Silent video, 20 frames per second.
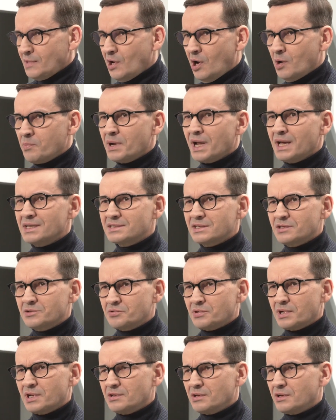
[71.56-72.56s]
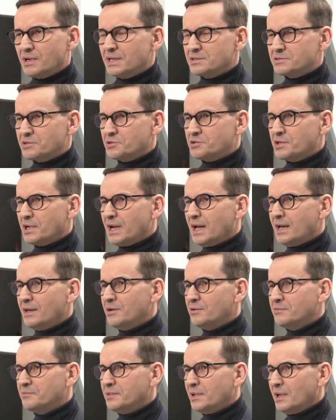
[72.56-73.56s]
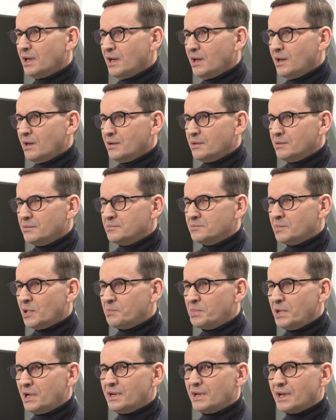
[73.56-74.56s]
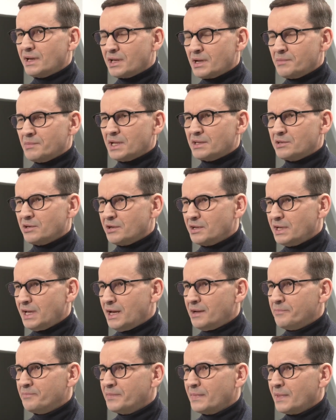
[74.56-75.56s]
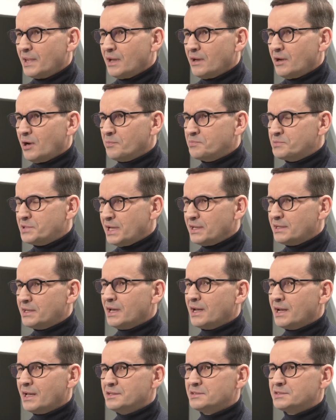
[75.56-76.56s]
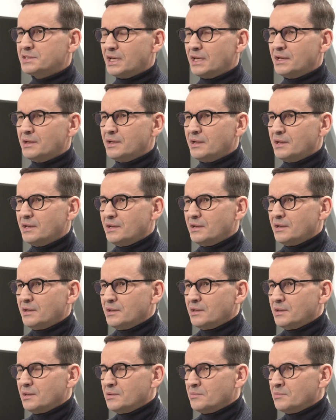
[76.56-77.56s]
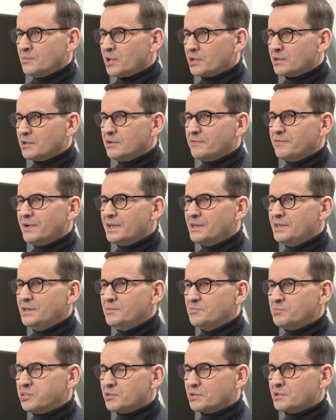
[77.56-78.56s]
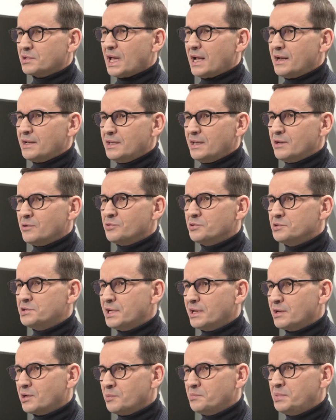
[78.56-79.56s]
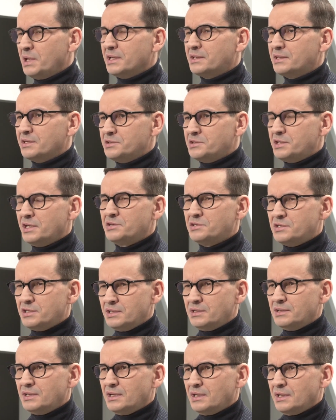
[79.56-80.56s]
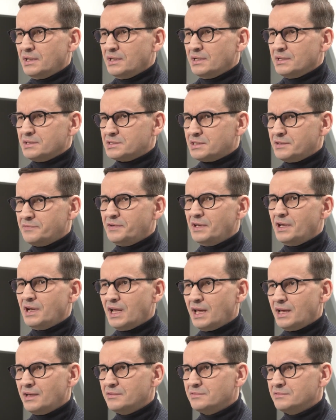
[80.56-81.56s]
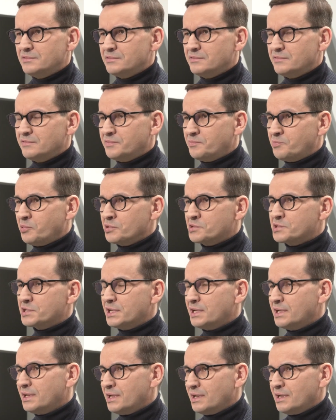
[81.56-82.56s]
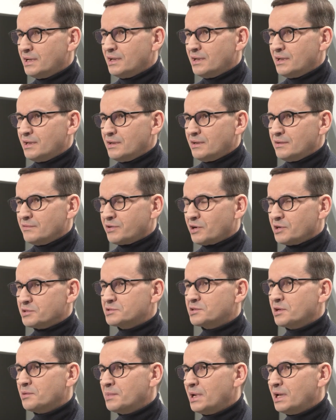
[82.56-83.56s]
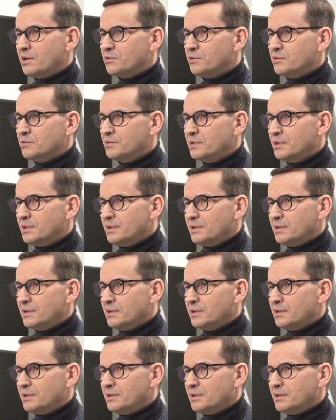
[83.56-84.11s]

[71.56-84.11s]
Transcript: Obrazy, które do nas docierają, mobilne krematoria, obcięte ręce, mordowani brutalnie ludzie, kobiety, dzieci, cywile w Buczy, w Hostomelu,